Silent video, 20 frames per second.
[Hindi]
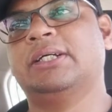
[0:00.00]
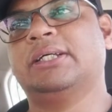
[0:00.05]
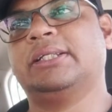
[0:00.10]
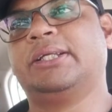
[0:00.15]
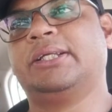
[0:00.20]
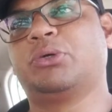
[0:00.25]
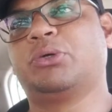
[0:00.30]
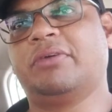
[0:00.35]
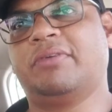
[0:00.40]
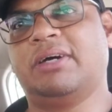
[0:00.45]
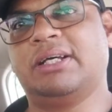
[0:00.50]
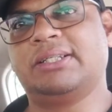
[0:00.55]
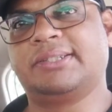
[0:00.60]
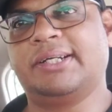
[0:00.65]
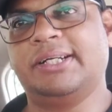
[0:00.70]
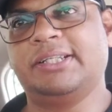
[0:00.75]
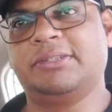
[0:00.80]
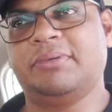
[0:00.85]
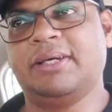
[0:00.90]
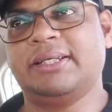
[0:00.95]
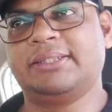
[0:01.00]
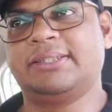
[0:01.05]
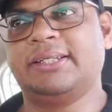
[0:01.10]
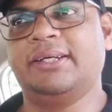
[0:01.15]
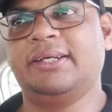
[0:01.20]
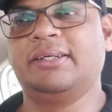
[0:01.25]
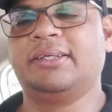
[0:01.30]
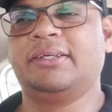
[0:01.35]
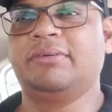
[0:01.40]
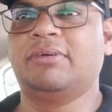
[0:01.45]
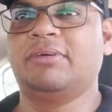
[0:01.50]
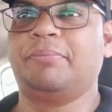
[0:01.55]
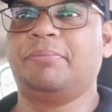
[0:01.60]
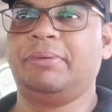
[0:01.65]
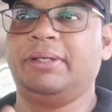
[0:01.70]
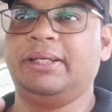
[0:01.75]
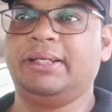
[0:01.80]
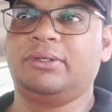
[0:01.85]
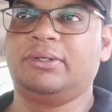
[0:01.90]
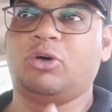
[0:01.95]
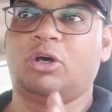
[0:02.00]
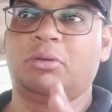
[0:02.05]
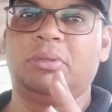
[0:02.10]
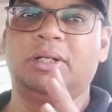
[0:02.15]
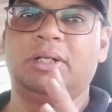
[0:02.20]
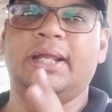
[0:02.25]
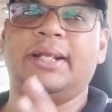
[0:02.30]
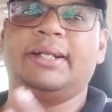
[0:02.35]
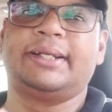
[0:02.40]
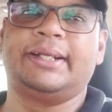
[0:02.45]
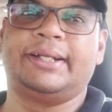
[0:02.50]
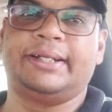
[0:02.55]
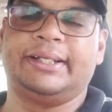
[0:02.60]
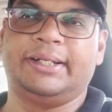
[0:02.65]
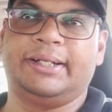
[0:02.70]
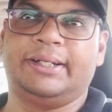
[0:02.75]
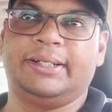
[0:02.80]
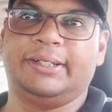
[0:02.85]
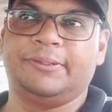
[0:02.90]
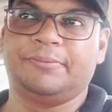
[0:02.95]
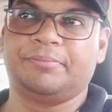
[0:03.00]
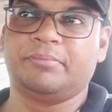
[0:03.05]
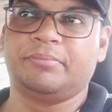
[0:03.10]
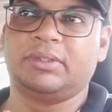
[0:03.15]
देखो एडवांस स्टडीज़ में ऐसा है कि वहाँ पे एक नॉर्मल एंट्री टिकट है